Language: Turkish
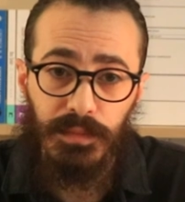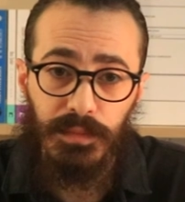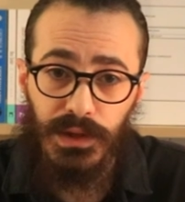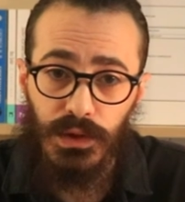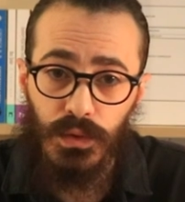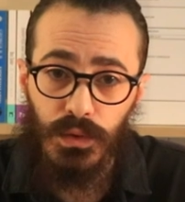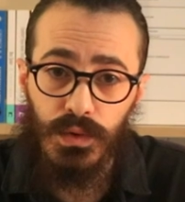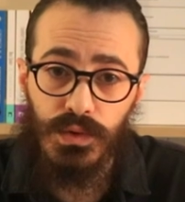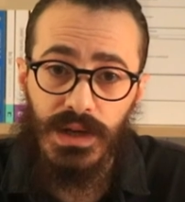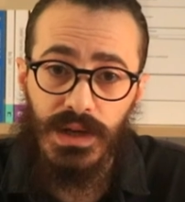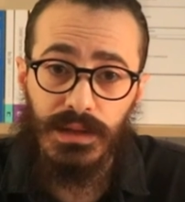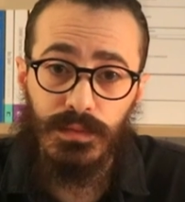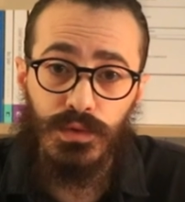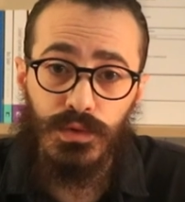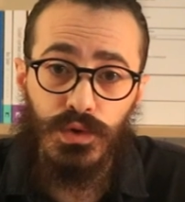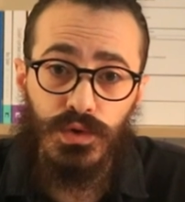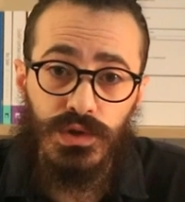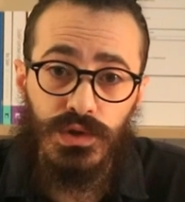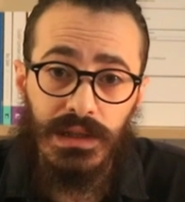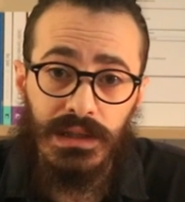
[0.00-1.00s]

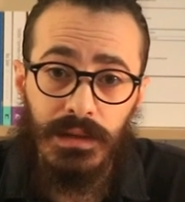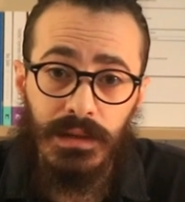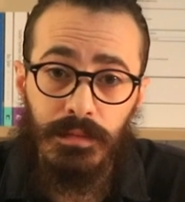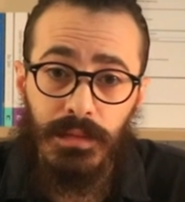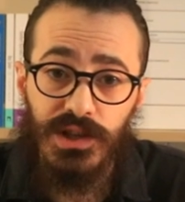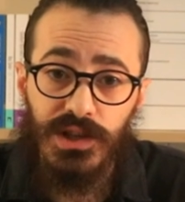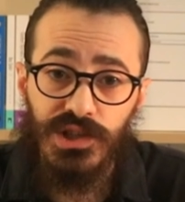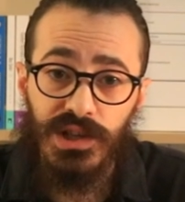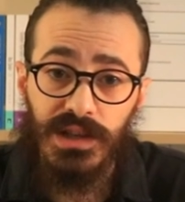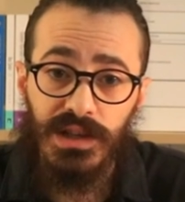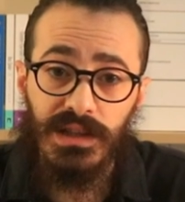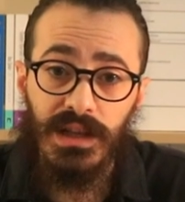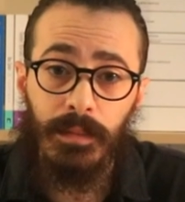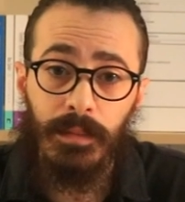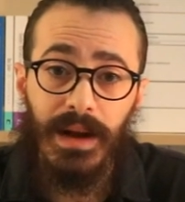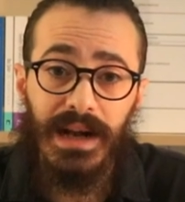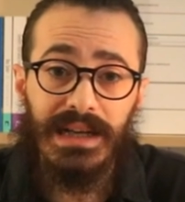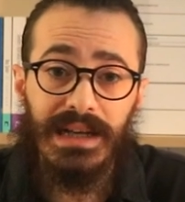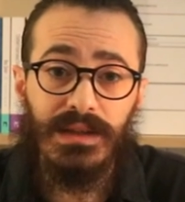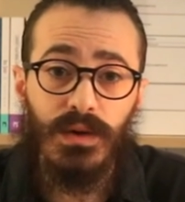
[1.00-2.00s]
1963 yılının
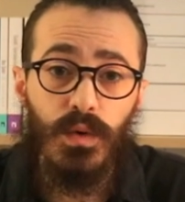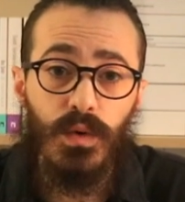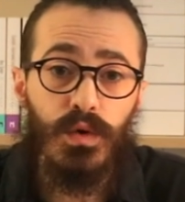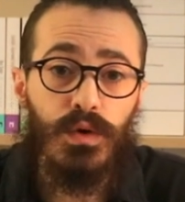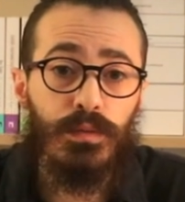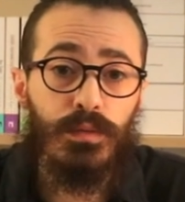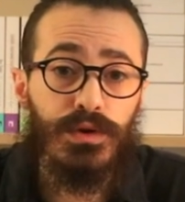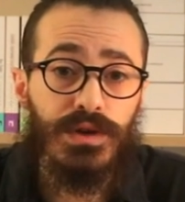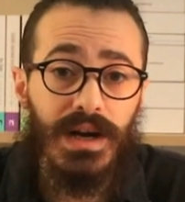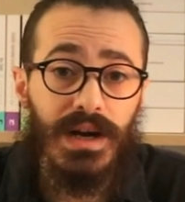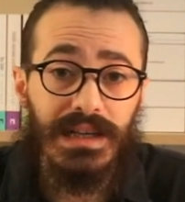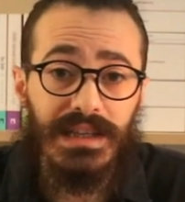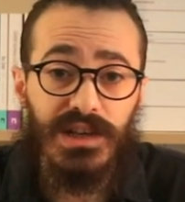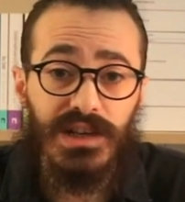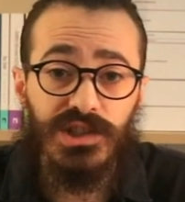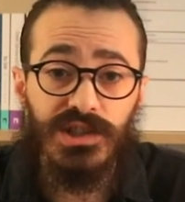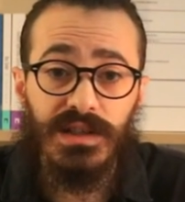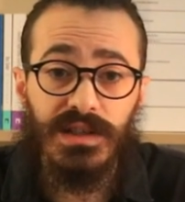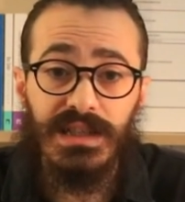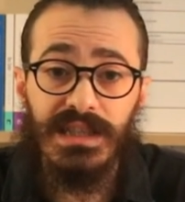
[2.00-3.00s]
başlarında belki de ölümün
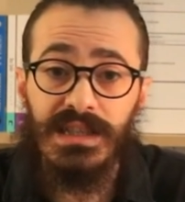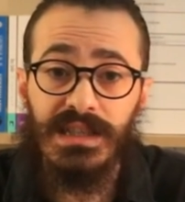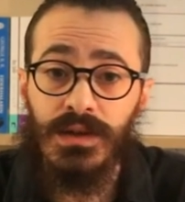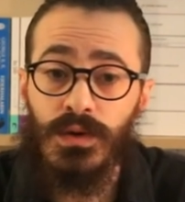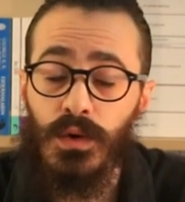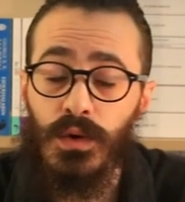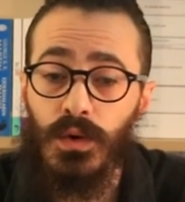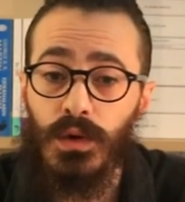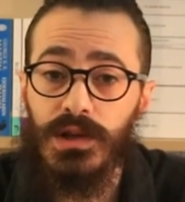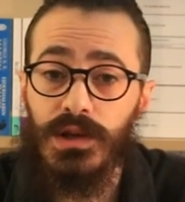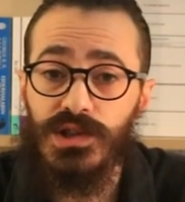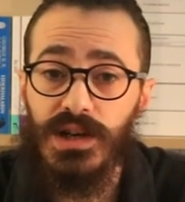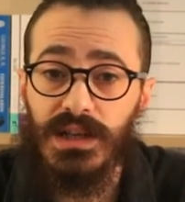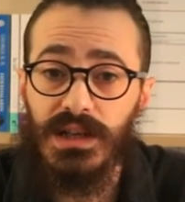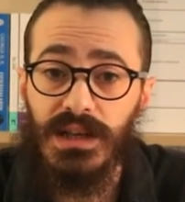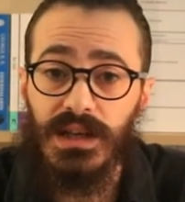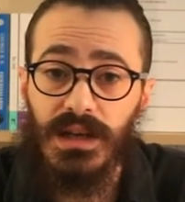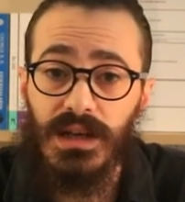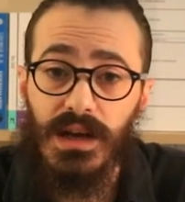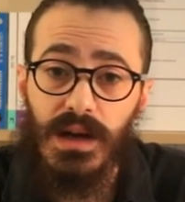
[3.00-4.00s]
yaklaştığını hissediyor
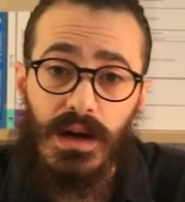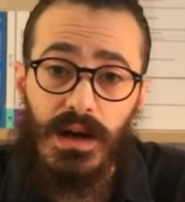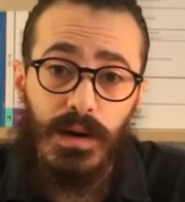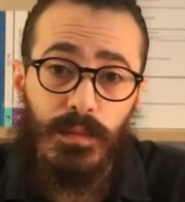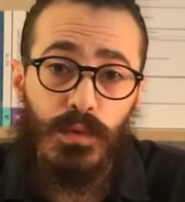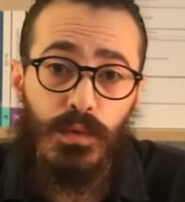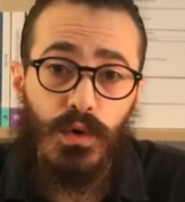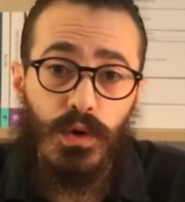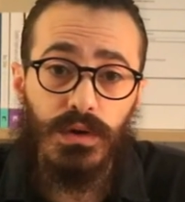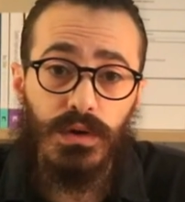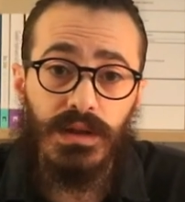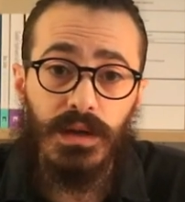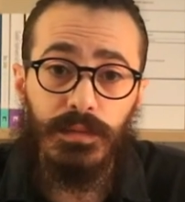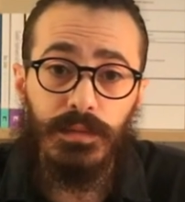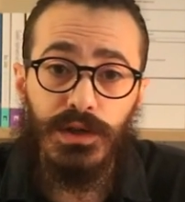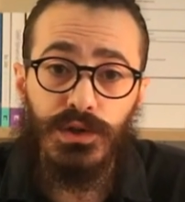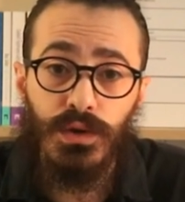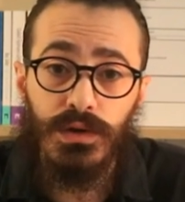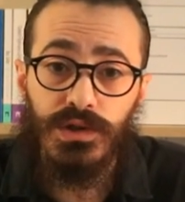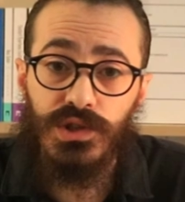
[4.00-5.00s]
olacak ki bu
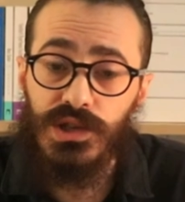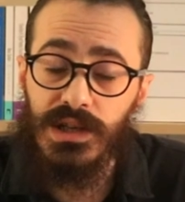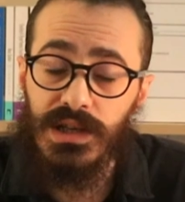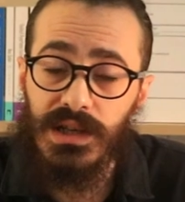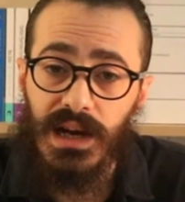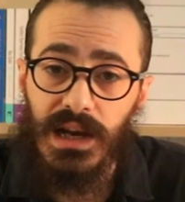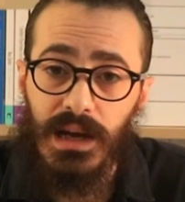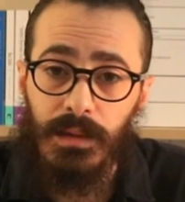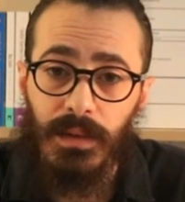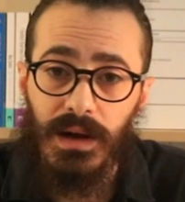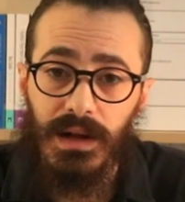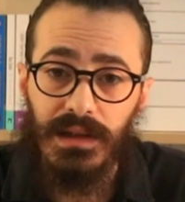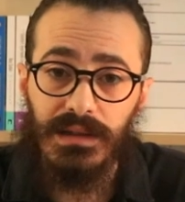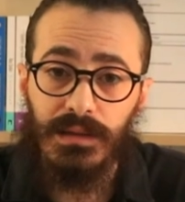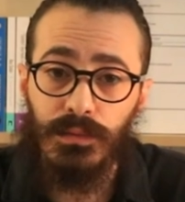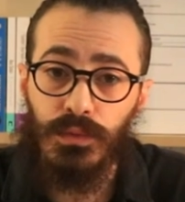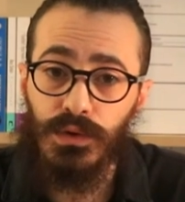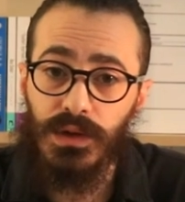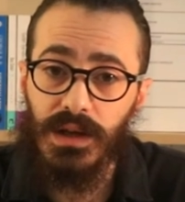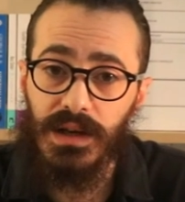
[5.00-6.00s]
konuda birçok şiir kaleme
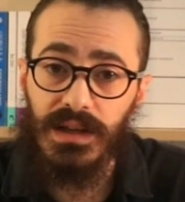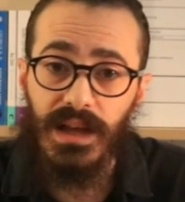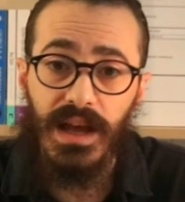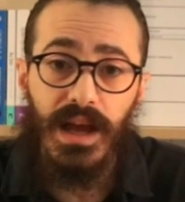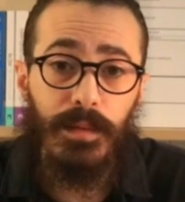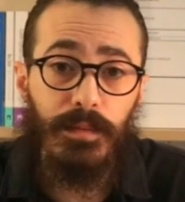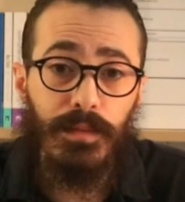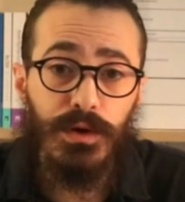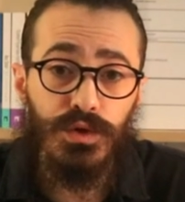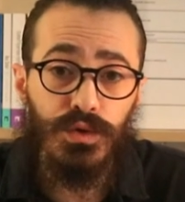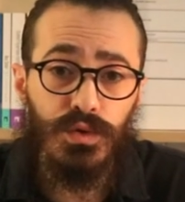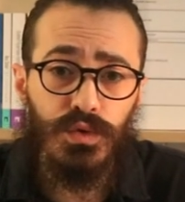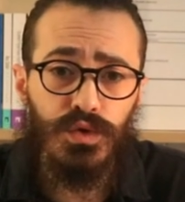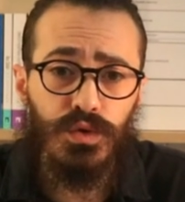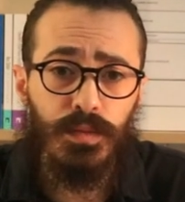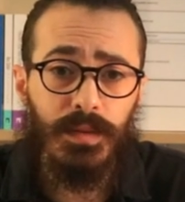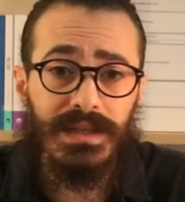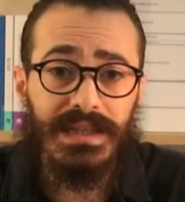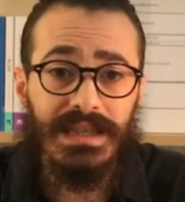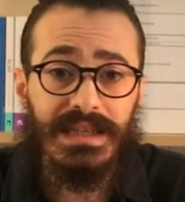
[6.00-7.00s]
aldı. Bunların en meşhuru
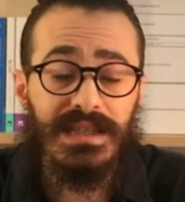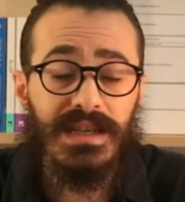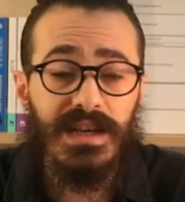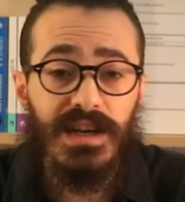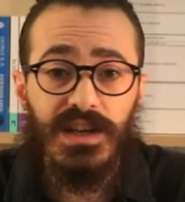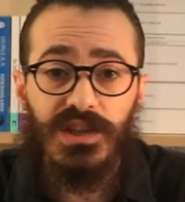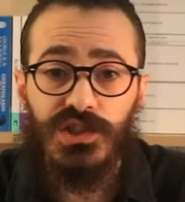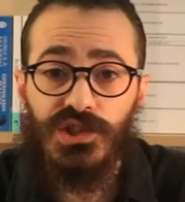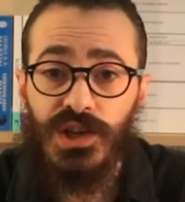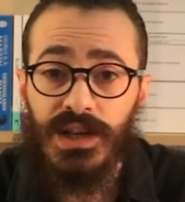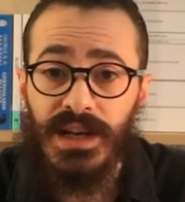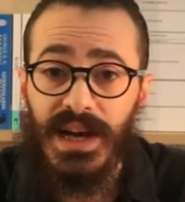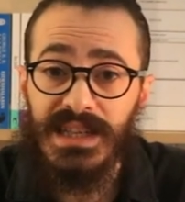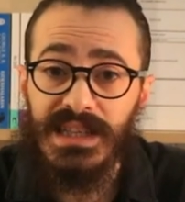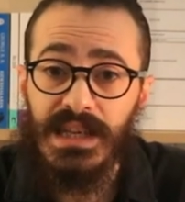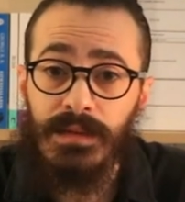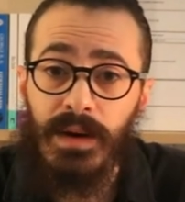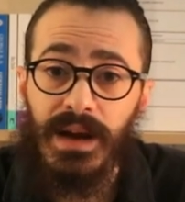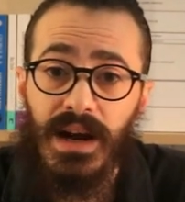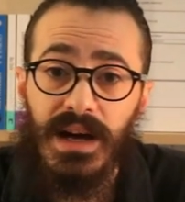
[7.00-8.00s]
şüphesiz
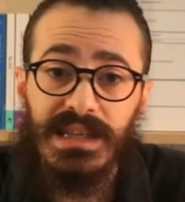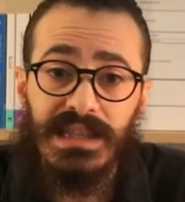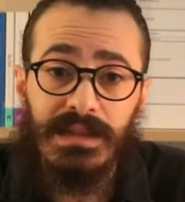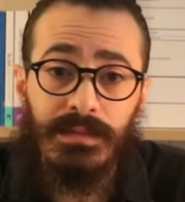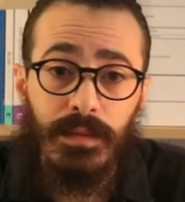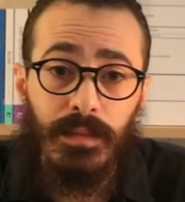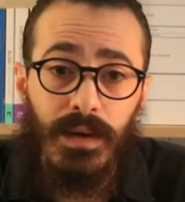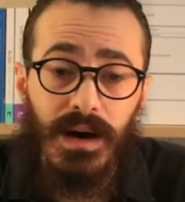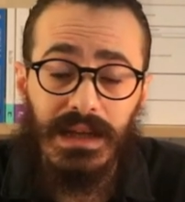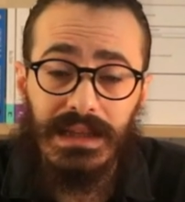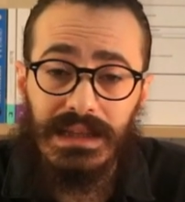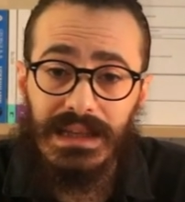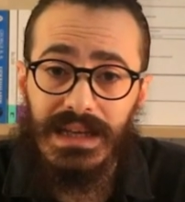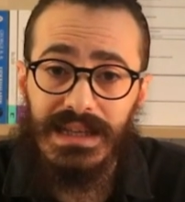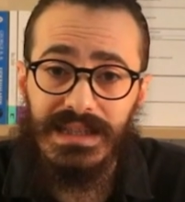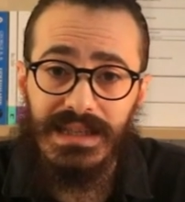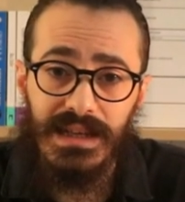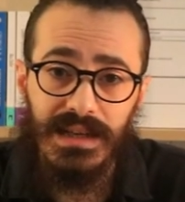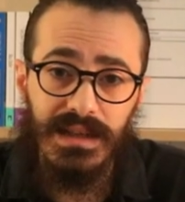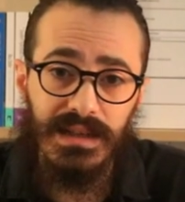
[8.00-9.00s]
Cenaze Merasimim adlı
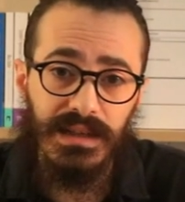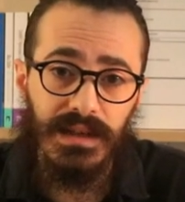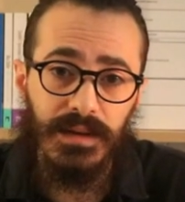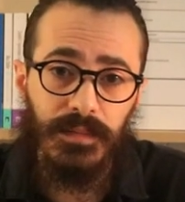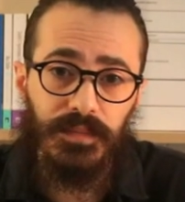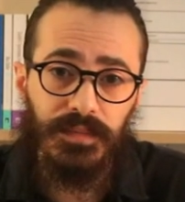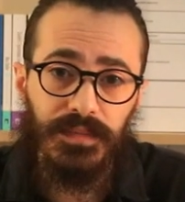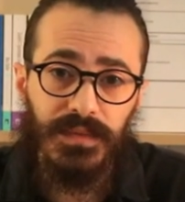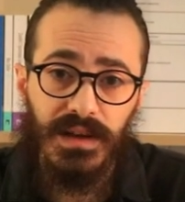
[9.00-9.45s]
eseriydi.